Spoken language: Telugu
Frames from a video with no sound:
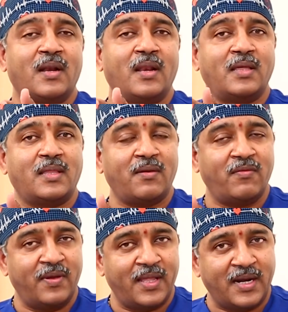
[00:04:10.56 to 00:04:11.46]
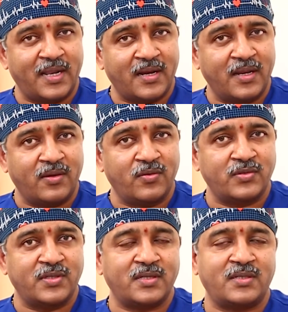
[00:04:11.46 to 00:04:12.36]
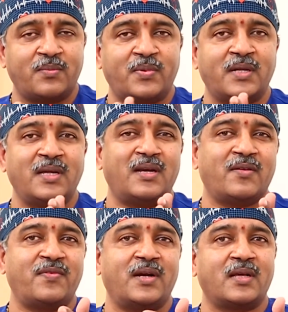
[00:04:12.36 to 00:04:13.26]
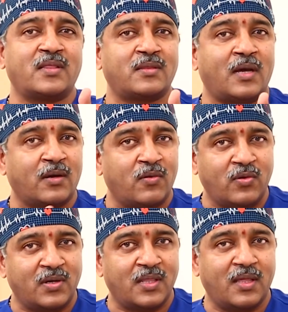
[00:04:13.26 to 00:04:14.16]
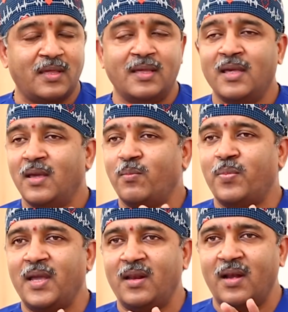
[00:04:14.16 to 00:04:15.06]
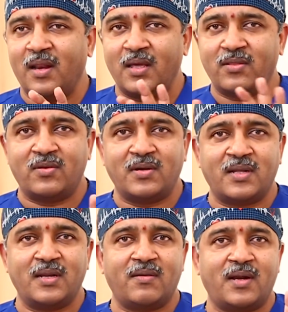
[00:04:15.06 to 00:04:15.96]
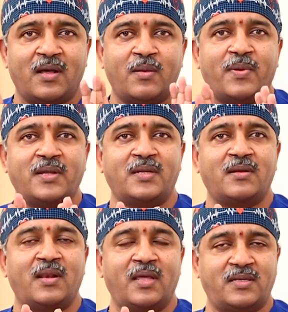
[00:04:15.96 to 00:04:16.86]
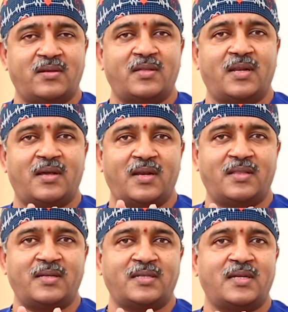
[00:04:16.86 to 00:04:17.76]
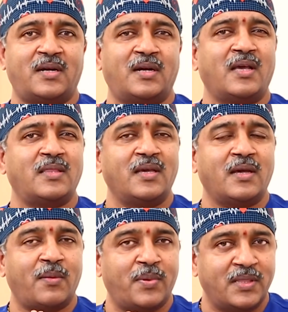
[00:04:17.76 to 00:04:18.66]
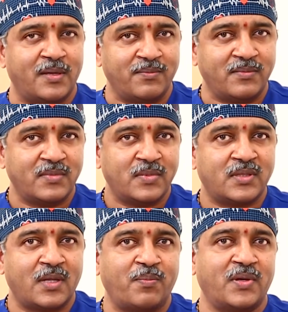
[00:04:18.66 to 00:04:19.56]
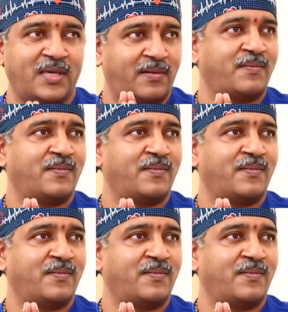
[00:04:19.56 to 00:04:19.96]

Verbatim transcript: లేదా వేరే టెక్నిక్ యూజ్ చేసినప్పటికీ డెఫినెట్గా తక్కువ ఉంటుంది పెయిన్ లేదు ఉంటని ఏమైనా ఆపరేషన్ లేజర్ తరంగా చేశారంటే అది అబద్ధం తప్పది